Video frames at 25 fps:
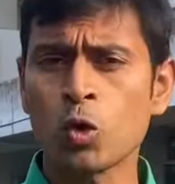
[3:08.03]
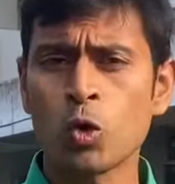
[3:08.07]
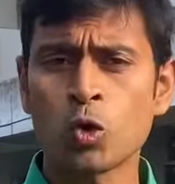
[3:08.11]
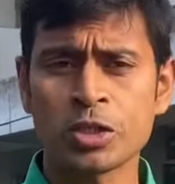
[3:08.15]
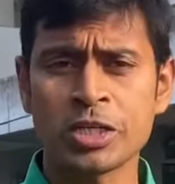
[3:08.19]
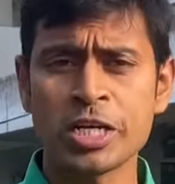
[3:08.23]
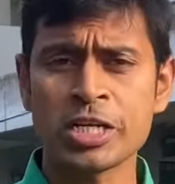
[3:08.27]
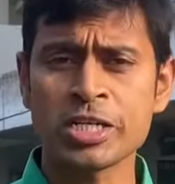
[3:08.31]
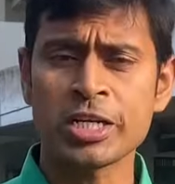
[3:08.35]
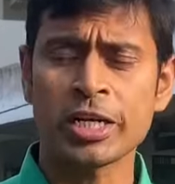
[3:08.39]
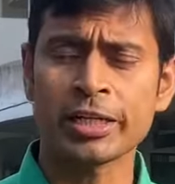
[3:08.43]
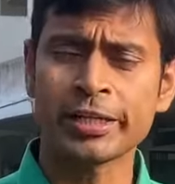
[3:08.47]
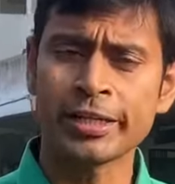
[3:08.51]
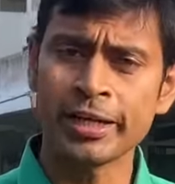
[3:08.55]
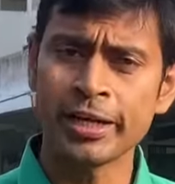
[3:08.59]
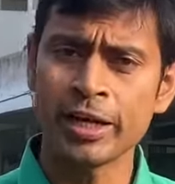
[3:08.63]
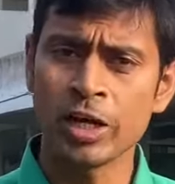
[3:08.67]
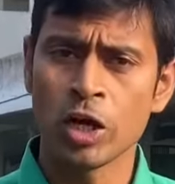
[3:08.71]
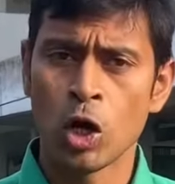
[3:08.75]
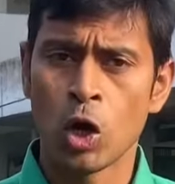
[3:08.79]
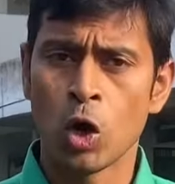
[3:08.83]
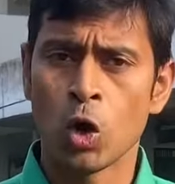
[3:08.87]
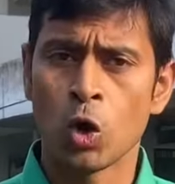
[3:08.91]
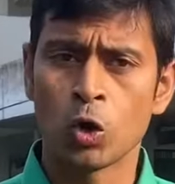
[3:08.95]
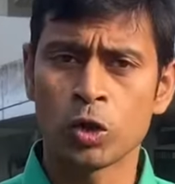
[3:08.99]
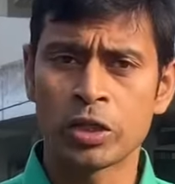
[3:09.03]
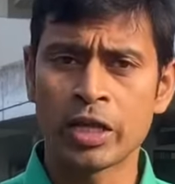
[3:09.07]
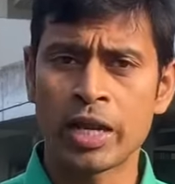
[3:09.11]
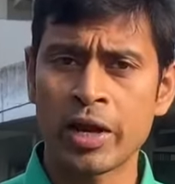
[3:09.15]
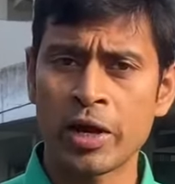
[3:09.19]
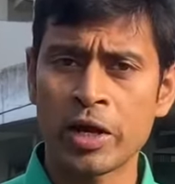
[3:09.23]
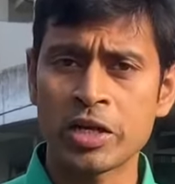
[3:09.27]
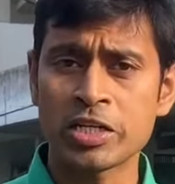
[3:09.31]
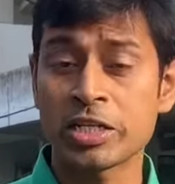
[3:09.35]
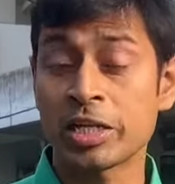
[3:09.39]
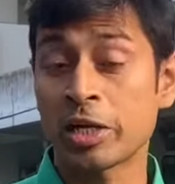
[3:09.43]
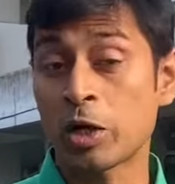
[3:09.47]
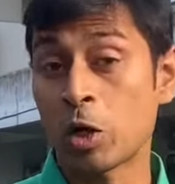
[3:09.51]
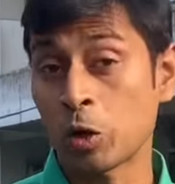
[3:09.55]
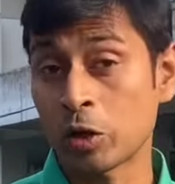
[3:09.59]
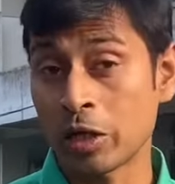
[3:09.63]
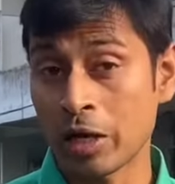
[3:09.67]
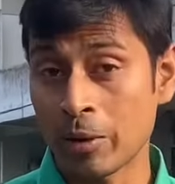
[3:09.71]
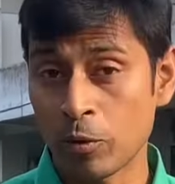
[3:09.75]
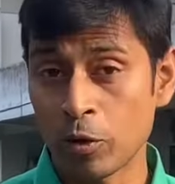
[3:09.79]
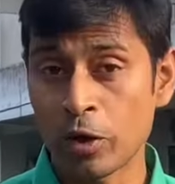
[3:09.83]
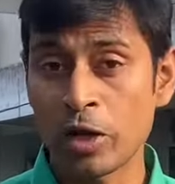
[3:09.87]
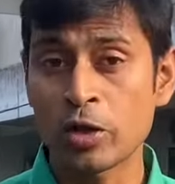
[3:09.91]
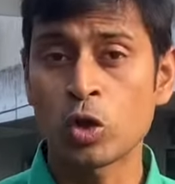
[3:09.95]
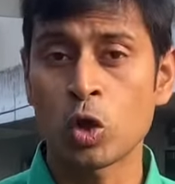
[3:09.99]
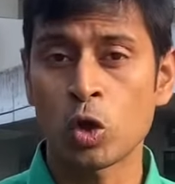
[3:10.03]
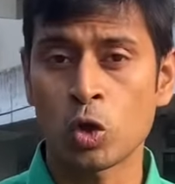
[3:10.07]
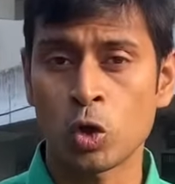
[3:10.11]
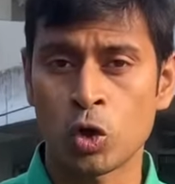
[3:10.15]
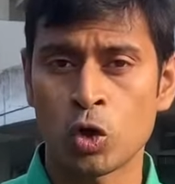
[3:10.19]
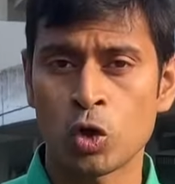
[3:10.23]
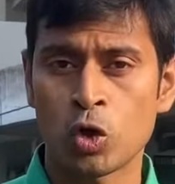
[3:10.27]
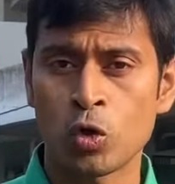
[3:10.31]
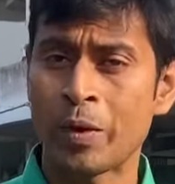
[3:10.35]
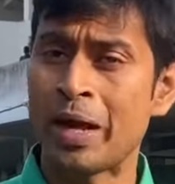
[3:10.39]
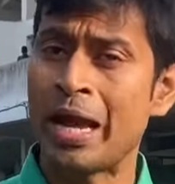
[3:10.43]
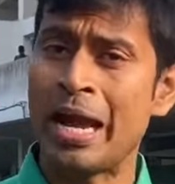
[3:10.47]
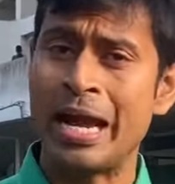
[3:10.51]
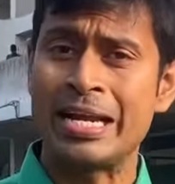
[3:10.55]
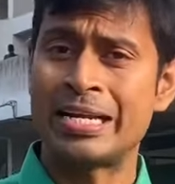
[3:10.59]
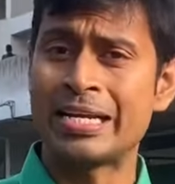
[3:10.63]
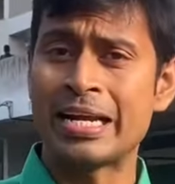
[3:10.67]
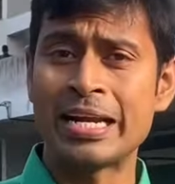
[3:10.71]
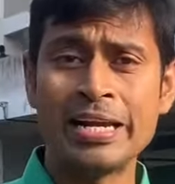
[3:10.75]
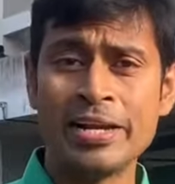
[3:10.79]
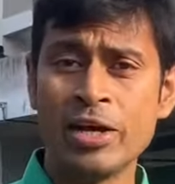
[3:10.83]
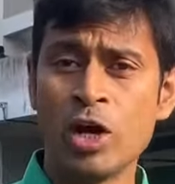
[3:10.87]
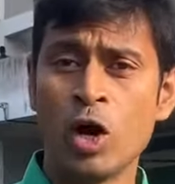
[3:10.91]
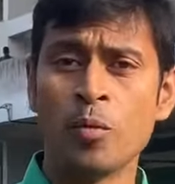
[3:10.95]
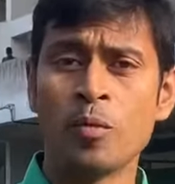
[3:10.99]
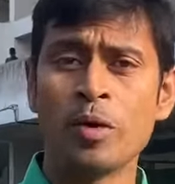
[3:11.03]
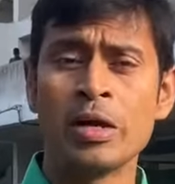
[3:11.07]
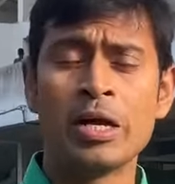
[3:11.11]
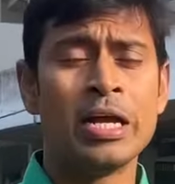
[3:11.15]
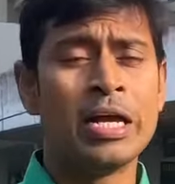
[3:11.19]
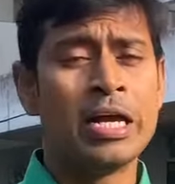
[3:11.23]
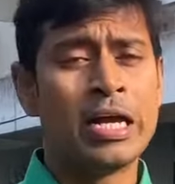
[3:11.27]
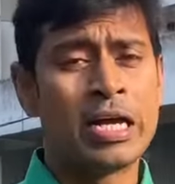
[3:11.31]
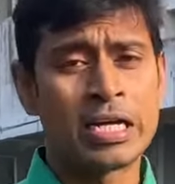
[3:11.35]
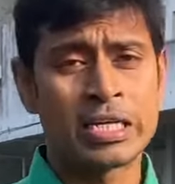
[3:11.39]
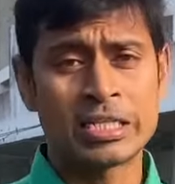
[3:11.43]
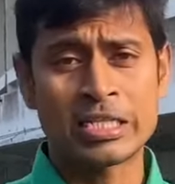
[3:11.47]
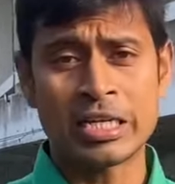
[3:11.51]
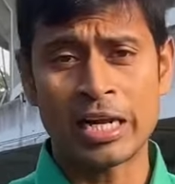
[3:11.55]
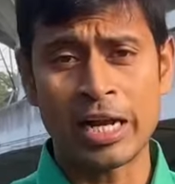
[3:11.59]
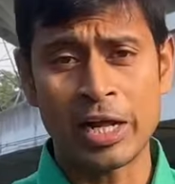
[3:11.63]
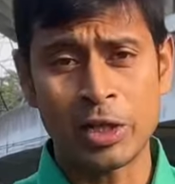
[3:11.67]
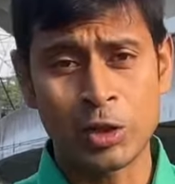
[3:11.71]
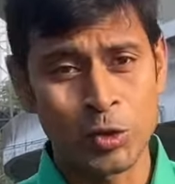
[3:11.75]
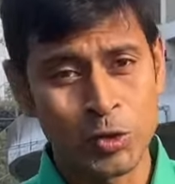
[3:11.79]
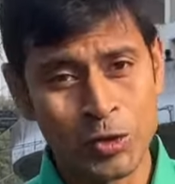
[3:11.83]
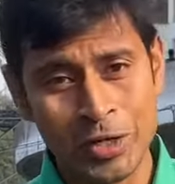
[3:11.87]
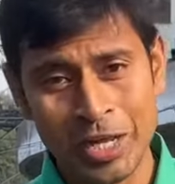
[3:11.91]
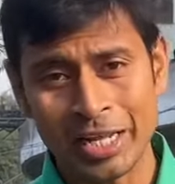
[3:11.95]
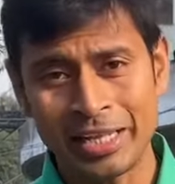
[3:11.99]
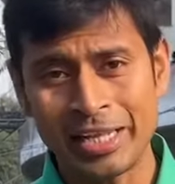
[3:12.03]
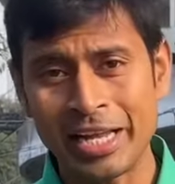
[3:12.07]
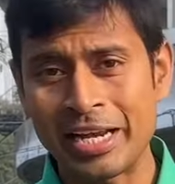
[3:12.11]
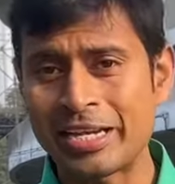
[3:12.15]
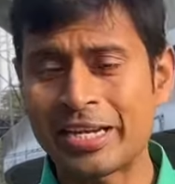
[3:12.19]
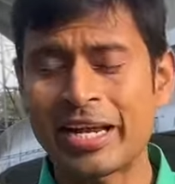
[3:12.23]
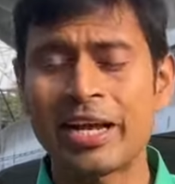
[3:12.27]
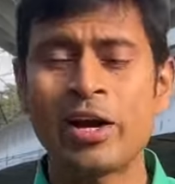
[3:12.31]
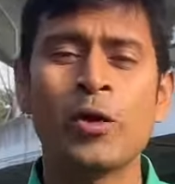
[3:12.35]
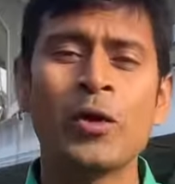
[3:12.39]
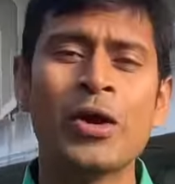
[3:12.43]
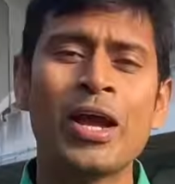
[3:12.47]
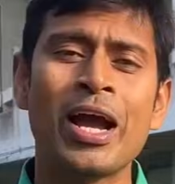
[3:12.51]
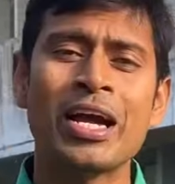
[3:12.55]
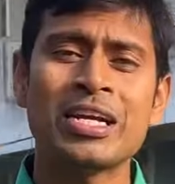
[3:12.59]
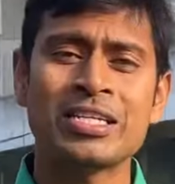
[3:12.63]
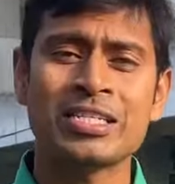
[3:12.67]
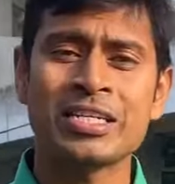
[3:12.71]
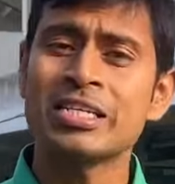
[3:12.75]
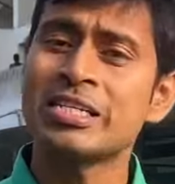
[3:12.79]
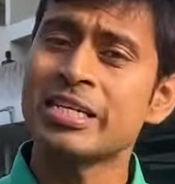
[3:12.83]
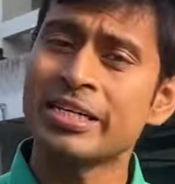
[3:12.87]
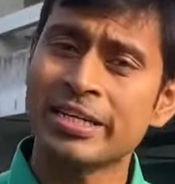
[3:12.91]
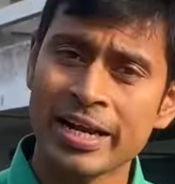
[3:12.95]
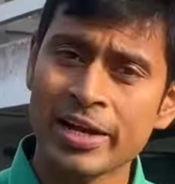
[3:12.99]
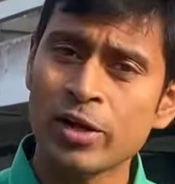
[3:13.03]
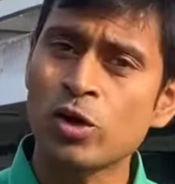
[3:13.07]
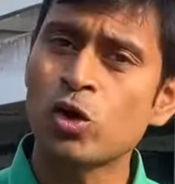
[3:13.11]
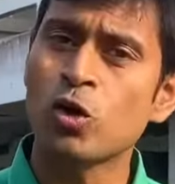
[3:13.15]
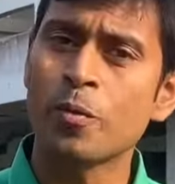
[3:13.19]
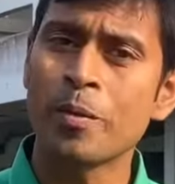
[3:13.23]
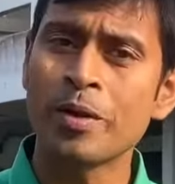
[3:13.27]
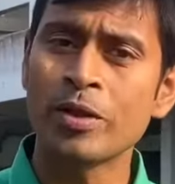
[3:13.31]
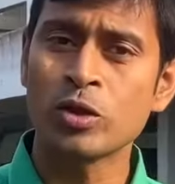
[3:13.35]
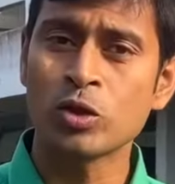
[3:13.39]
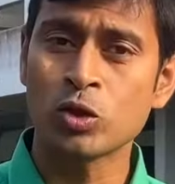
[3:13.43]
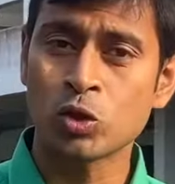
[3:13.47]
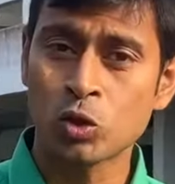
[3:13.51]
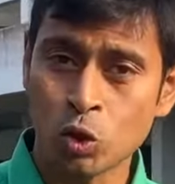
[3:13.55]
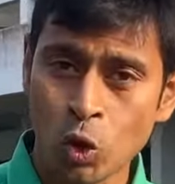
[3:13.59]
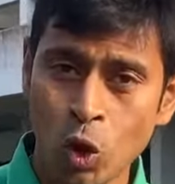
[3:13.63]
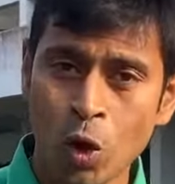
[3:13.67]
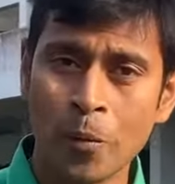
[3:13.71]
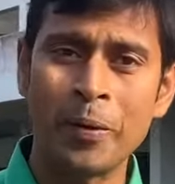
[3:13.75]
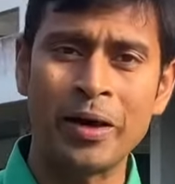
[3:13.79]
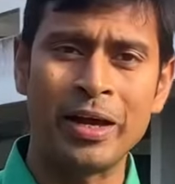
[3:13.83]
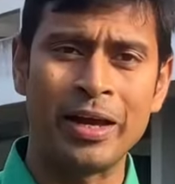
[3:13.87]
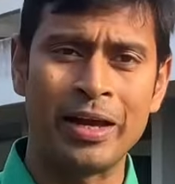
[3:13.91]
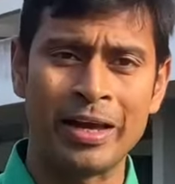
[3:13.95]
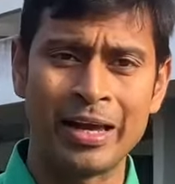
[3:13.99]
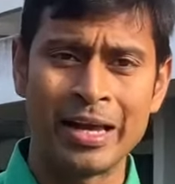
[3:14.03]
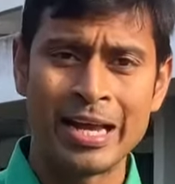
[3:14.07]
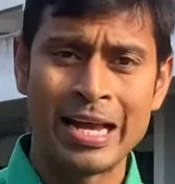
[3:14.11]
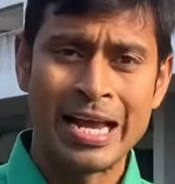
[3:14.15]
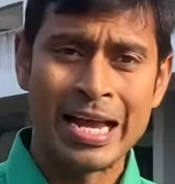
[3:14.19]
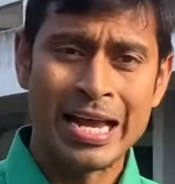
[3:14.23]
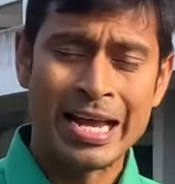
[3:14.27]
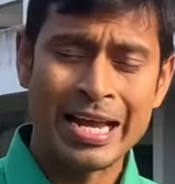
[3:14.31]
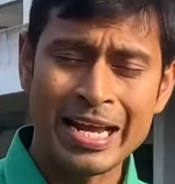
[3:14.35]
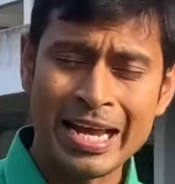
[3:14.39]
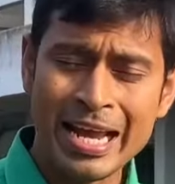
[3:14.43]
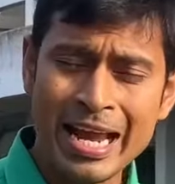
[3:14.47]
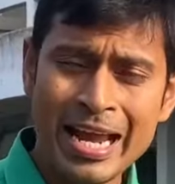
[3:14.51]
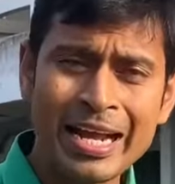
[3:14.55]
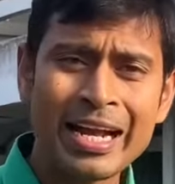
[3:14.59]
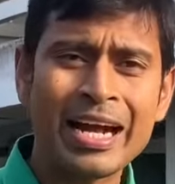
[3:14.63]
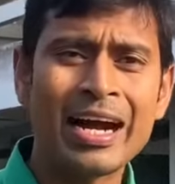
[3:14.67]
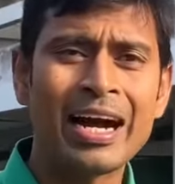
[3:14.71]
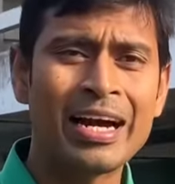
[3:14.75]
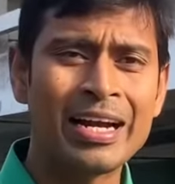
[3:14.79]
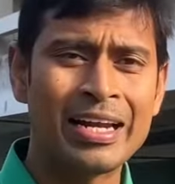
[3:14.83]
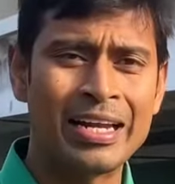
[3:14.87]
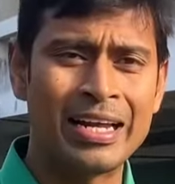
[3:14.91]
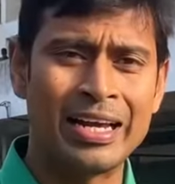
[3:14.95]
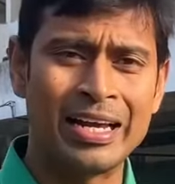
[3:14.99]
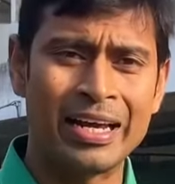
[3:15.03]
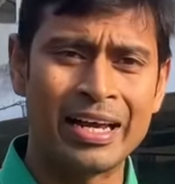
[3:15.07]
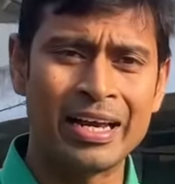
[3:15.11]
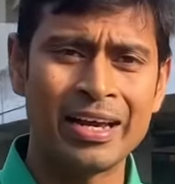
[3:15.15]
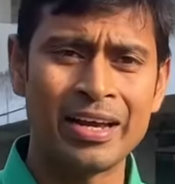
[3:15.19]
কোচের সাথে অধিনায়কের সাথে কথা বলে দল গঠন করবে হ্যাঁ এটাই নিয়ম সারা দুনিয়াতে এটাই হয়ে আসে সেটাই করবেন তবে এখানে